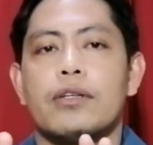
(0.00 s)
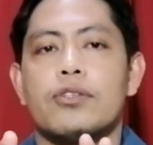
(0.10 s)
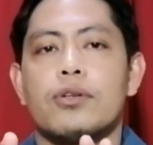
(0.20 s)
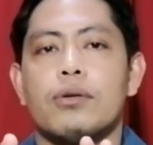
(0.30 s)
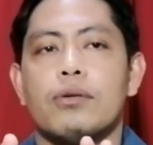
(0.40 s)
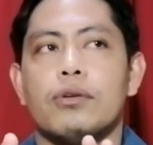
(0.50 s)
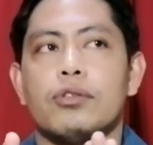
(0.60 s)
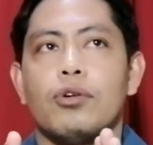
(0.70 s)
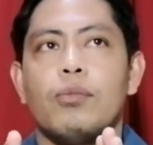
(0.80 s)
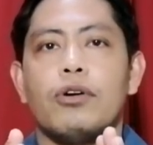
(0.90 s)
So,
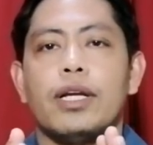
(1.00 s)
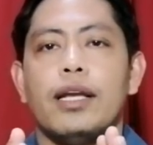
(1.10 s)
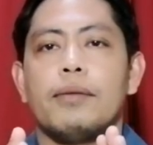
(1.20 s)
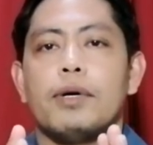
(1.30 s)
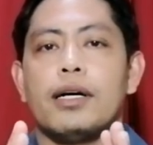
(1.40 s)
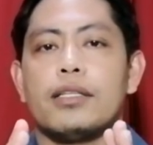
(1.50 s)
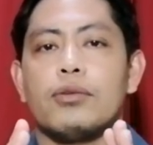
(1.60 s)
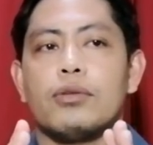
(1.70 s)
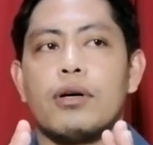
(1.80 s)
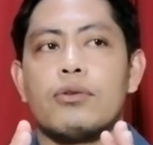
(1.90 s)
yung tubo nila
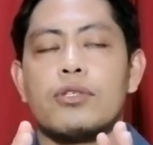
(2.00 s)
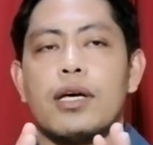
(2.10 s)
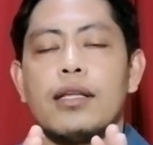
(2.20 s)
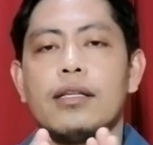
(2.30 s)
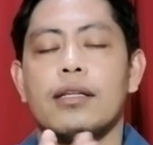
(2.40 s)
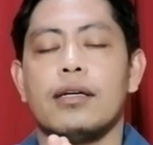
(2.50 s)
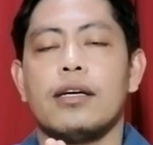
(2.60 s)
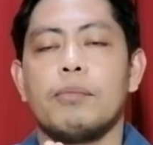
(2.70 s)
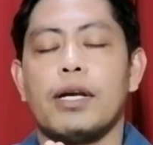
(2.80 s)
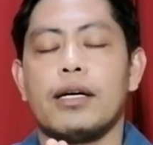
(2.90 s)
mga 2,000
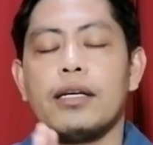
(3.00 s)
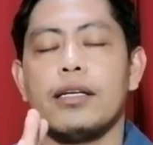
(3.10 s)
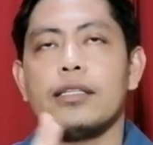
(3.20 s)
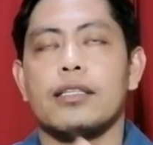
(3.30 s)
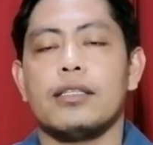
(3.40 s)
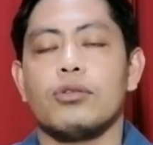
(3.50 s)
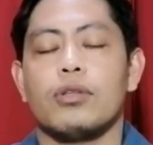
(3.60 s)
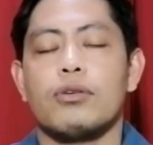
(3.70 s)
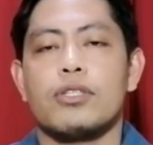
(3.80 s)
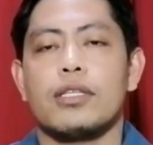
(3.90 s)
na uh, ipalagay natin
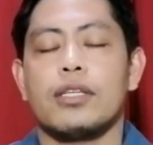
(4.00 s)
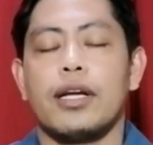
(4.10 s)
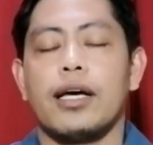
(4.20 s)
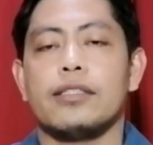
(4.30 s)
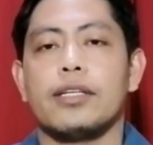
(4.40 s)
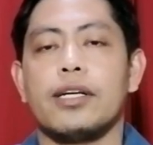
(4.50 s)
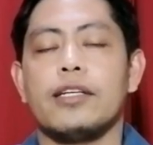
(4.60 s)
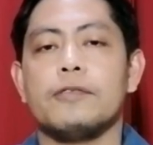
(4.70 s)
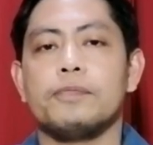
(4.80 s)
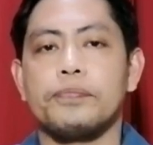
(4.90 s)

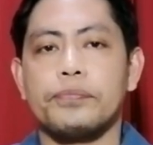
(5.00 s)
2,300